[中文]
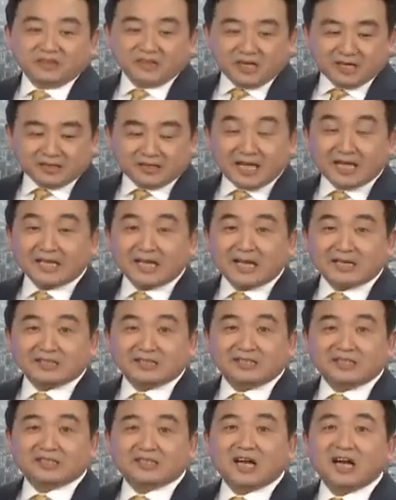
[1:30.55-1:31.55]
那大家
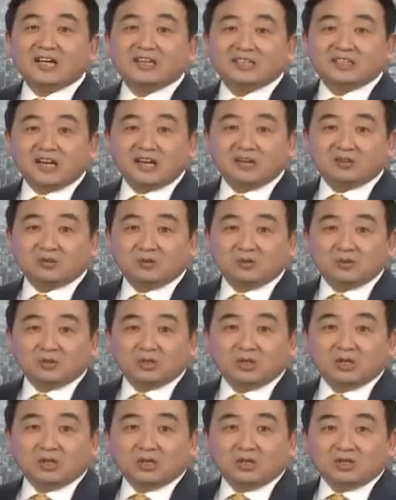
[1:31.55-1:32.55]
可以看一看喽。
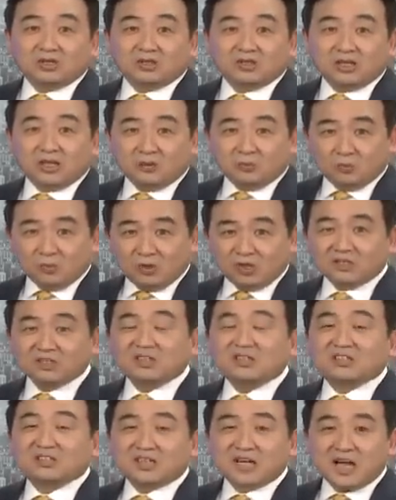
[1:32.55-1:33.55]
那我
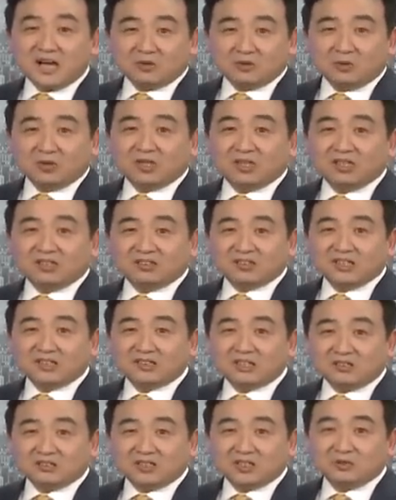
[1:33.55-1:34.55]
个人看过了，
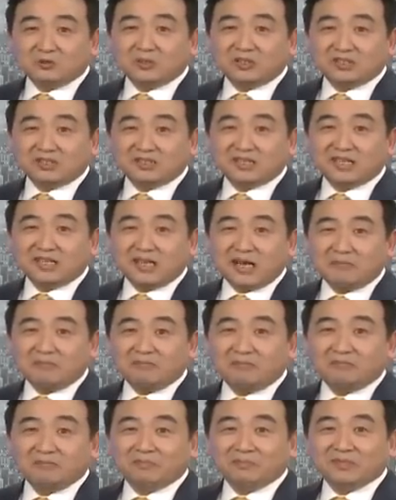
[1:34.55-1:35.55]
那找机会跟大家
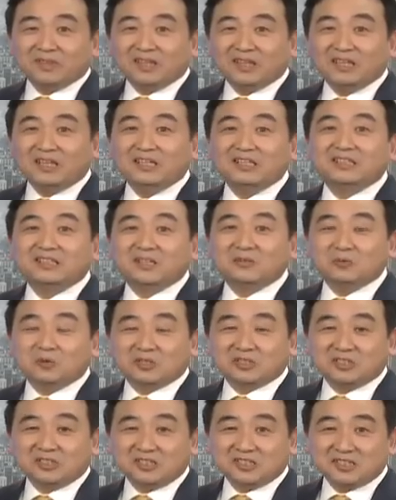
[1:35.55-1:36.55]
理解
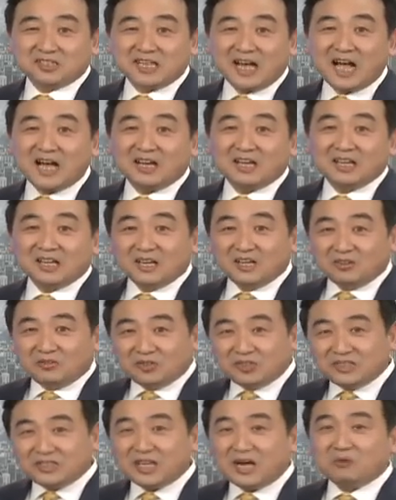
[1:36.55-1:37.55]
我个人
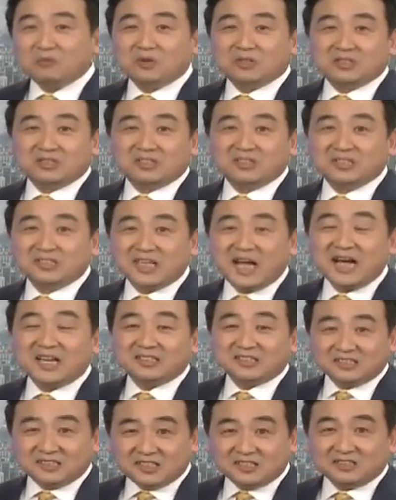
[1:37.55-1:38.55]
分享我个人狭
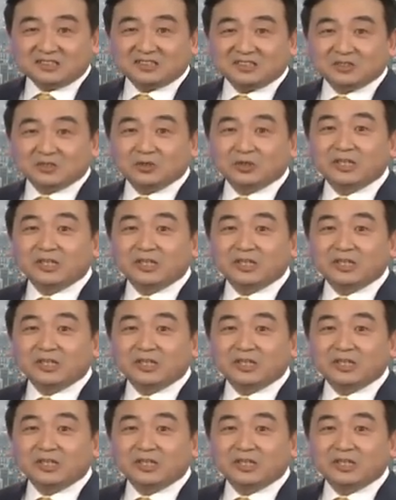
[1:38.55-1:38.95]
隘的认识。